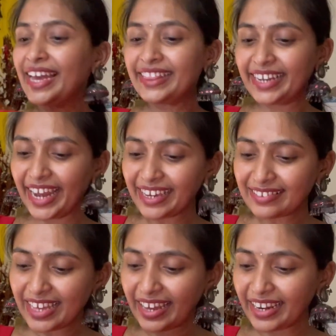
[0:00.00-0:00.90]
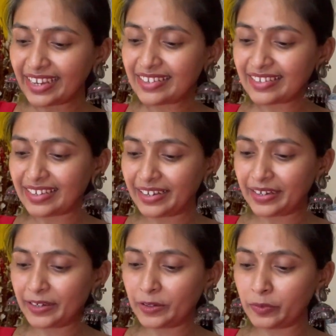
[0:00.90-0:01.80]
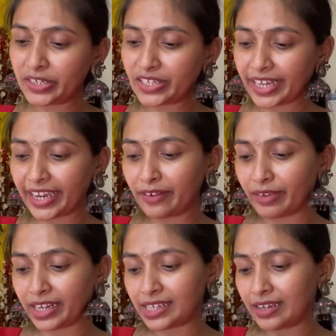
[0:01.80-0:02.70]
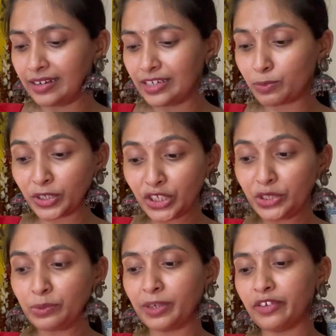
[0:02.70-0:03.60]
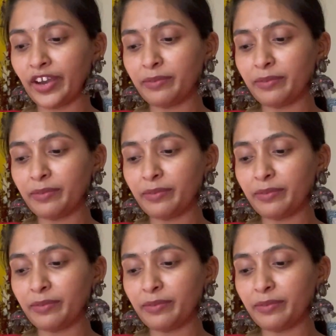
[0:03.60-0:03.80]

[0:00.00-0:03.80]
The next saree is, uh, which is again very uh, special to me. Why?